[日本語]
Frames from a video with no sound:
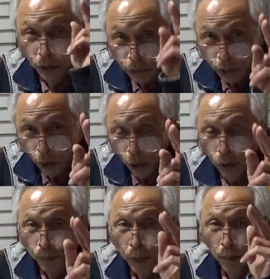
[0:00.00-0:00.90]
儒
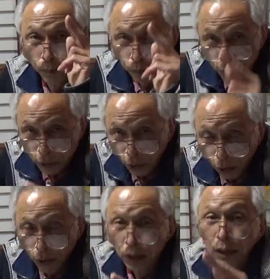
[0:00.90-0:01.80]
教仏
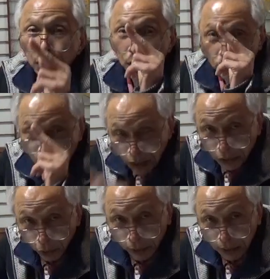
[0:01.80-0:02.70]
教
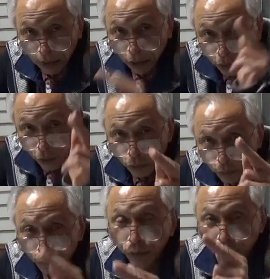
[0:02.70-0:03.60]
神道なんですよ重
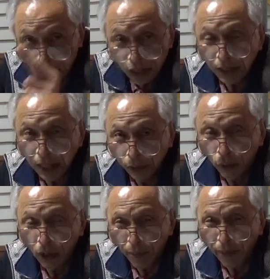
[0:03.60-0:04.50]
仏神な
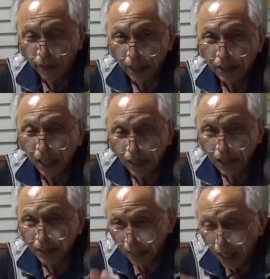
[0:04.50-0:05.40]
のを鎌倉時代
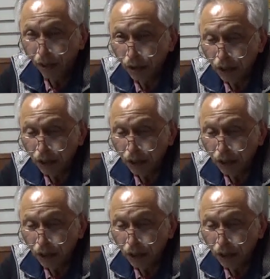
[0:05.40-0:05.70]
に最後